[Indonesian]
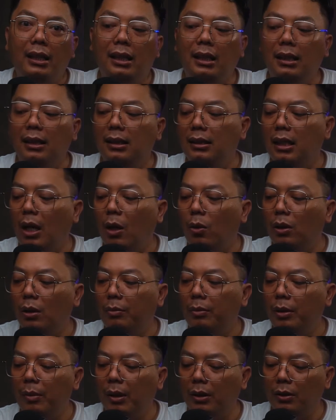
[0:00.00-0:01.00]
nanti jauh
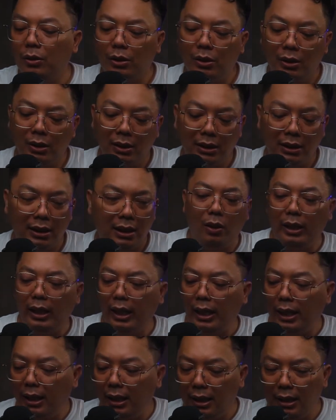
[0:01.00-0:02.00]
lebih bagus oke
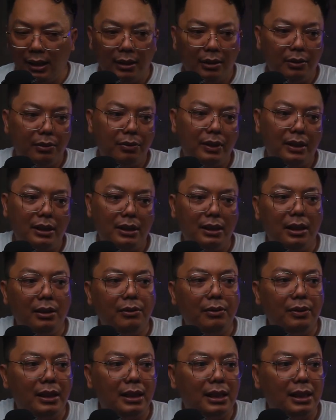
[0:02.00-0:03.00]
okay, First thing
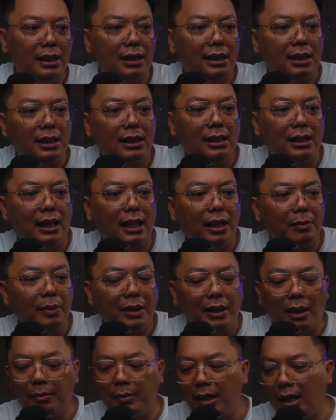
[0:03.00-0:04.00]
first, cara
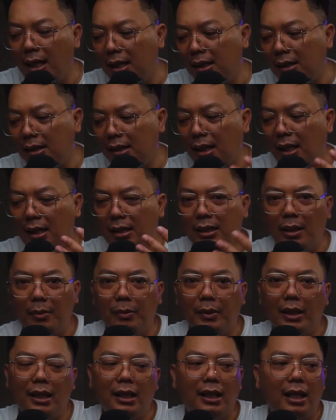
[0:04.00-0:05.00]
pertama setelah
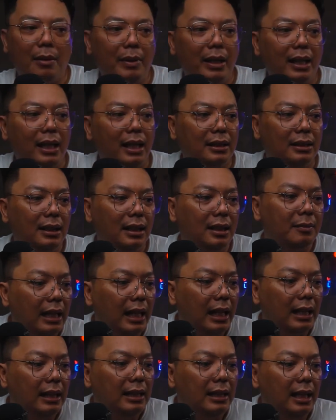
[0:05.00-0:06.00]
siapkan kameranya,
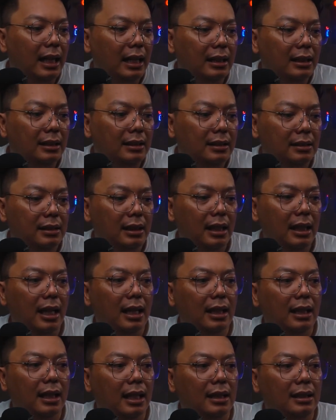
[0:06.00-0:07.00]
kalian
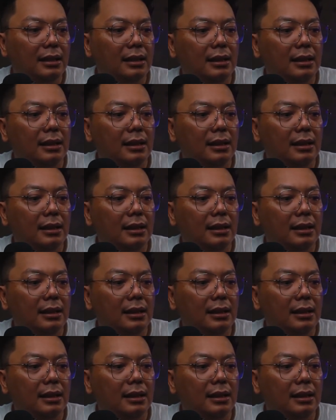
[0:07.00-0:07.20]
silahkan